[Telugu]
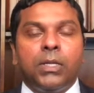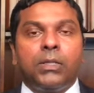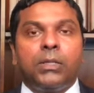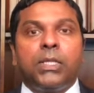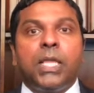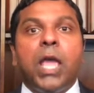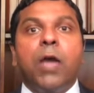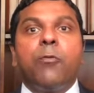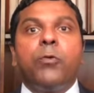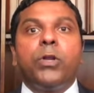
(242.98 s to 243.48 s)

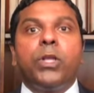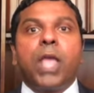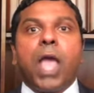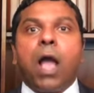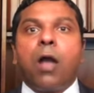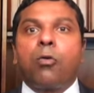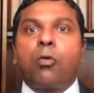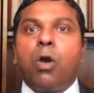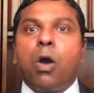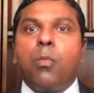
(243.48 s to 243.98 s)
దేవుడు
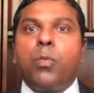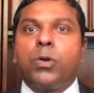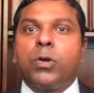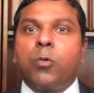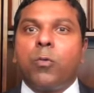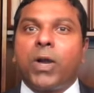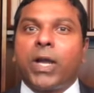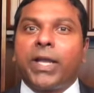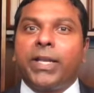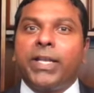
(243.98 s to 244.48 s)

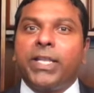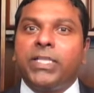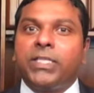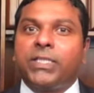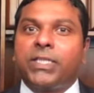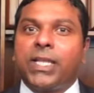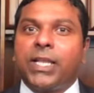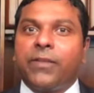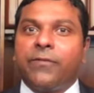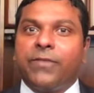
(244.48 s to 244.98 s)
యాకోబుకు ఒక
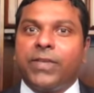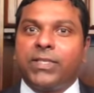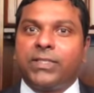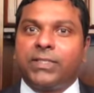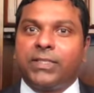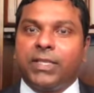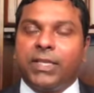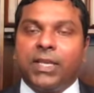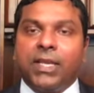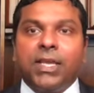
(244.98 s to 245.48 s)
నిచ్చెన
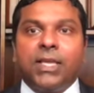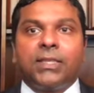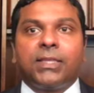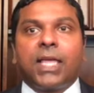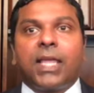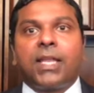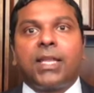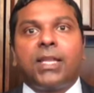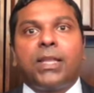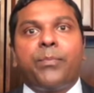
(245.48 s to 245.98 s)
వేసి
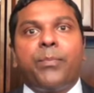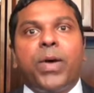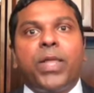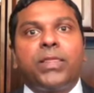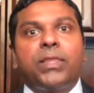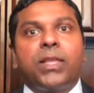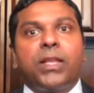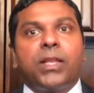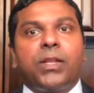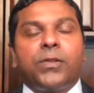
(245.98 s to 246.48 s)
తన
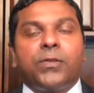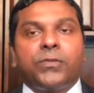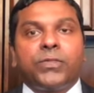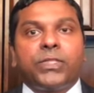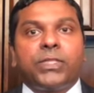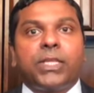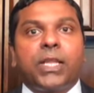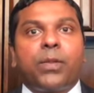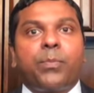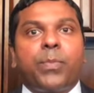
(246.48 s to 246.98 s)
నిబంధనను
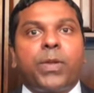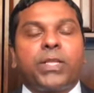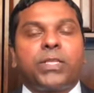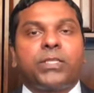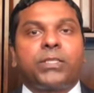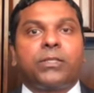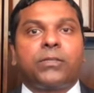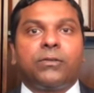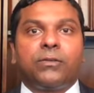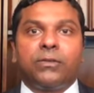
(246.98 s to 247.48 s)

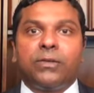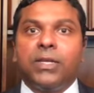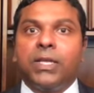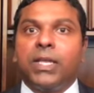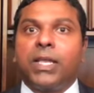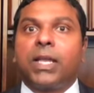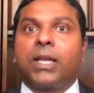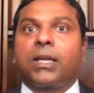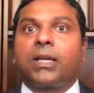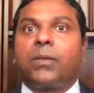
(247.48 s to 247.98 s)
స్థిరపరచటం
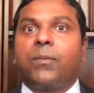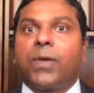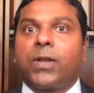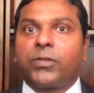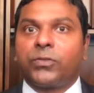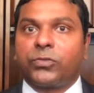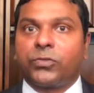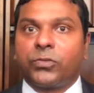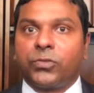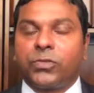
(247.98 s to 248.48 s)
ఇక్కడ
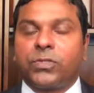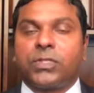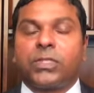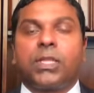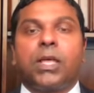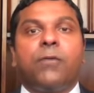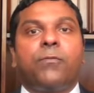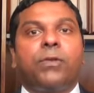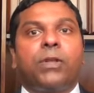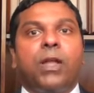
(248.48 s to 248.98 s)
మనం
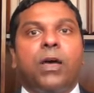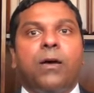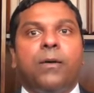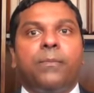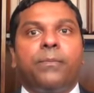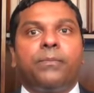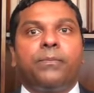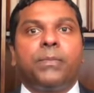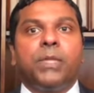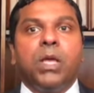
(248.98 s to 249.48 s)
చూస్తూ ఉన్నాం
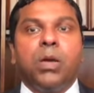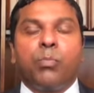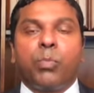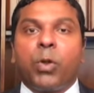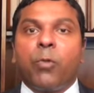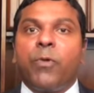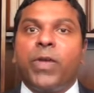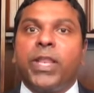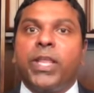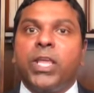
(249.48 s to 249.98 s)

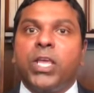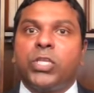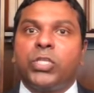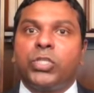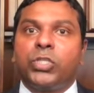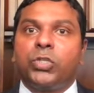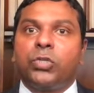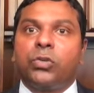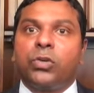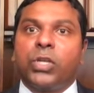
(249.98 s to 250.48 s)
ప్రభుణ
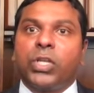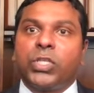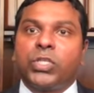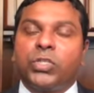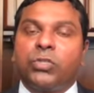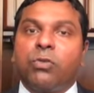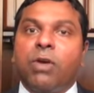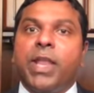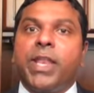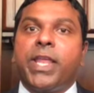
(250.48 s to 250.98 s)
యేసు
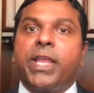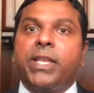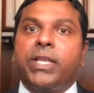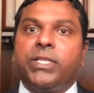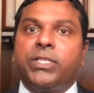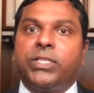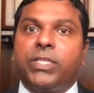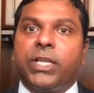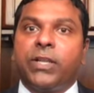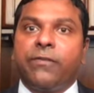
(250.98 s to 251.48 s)
క్రీస్తు అనే
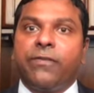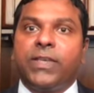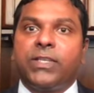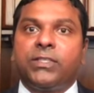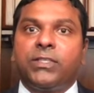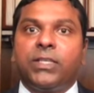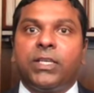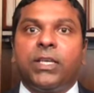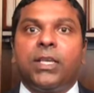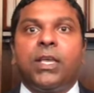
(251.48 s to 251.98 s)
నిచ్చెన
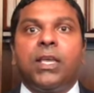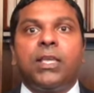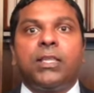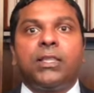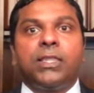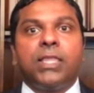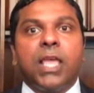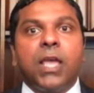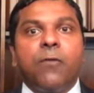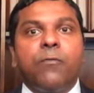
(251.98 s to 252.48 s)
వేసి
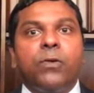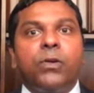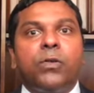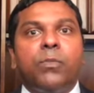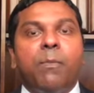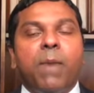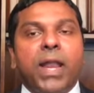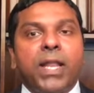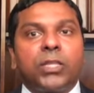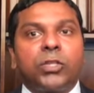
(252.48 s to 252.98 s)
దేవుడు
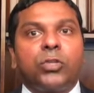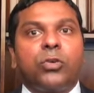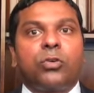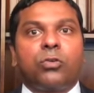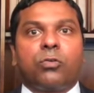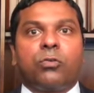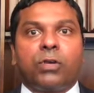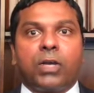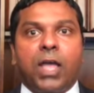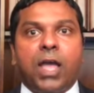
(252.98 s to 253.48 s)
మనతో
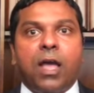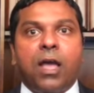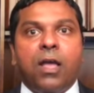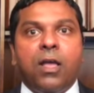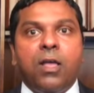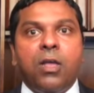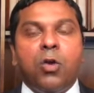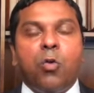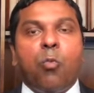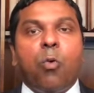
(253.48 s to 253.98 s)
కూడా
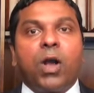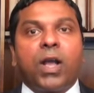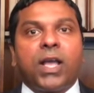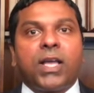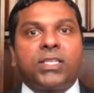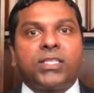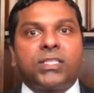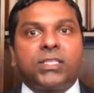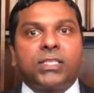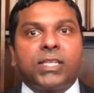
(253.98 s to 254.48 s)
ఒక
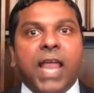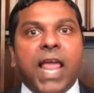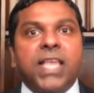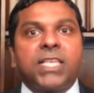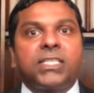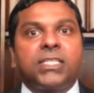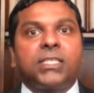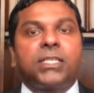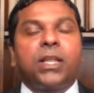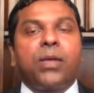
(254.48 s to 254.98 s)

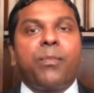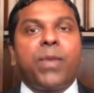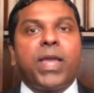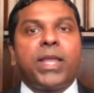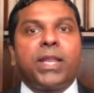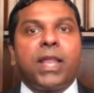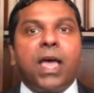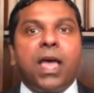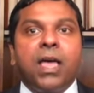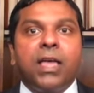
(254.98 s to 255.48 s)

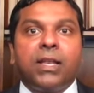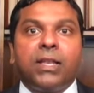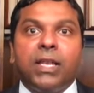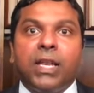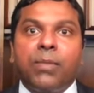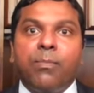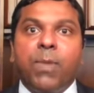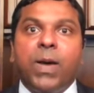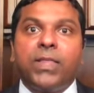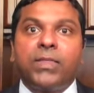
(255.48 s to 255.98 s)
శ్రేష్టమైన
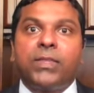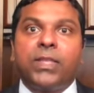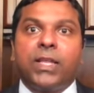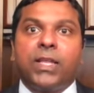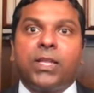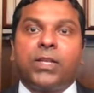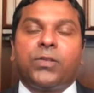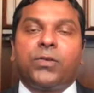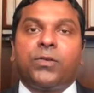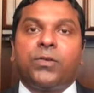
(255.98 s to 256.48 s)

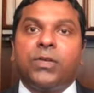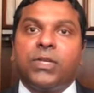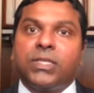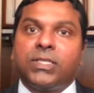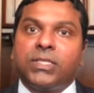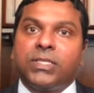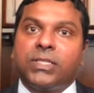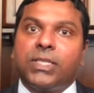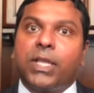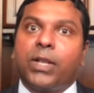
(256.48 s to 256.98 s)
నిబంధనను
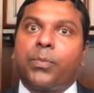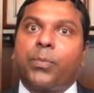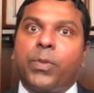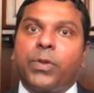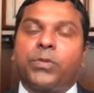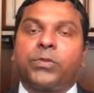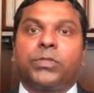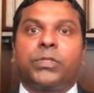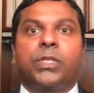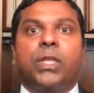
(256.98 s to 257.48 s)

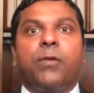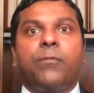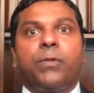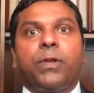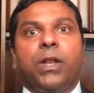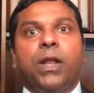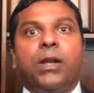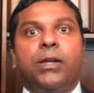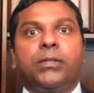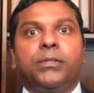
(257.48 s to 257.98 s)
స్థిరపరుస్తూ
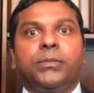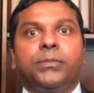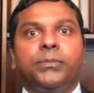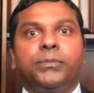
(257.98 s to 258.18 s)
ఉన్నాడు